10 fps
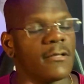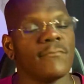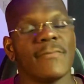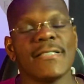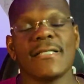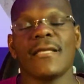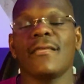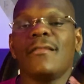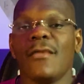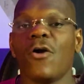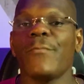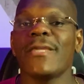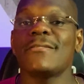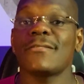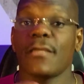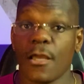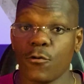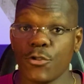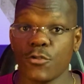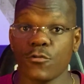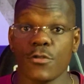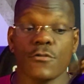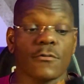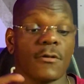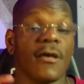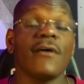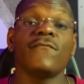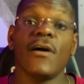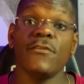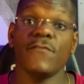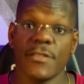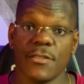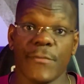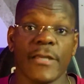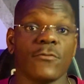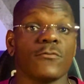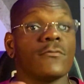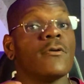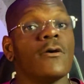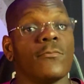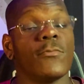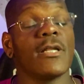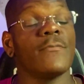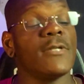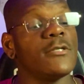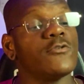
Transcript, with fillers: Mas será que ele realmente é gostoso? Vale o investimento? Bora abrir ele